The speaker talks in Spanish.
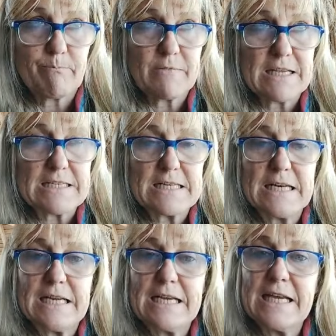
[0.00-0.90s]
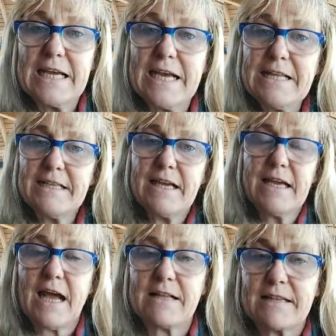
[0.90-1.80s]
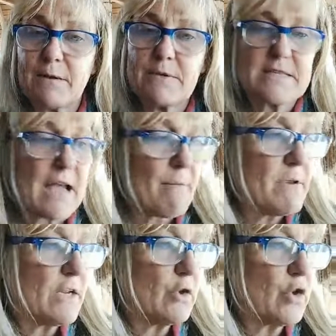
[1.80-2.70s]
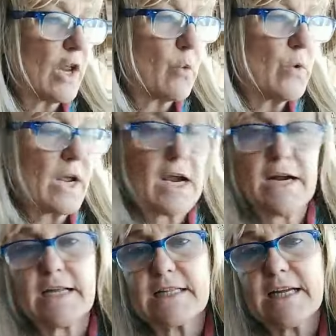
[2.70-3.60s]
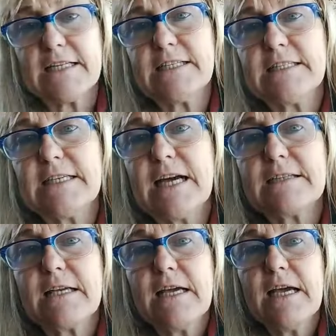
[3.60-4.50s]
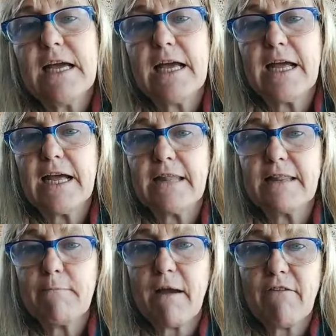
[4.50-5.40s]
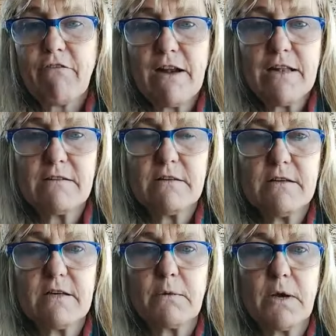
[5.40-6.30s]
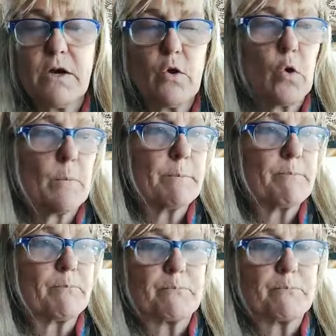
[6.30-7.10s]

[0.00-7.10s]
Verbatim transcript: decirles que este atravesamiento de algunas características eh, de Mafalda tiene que ver con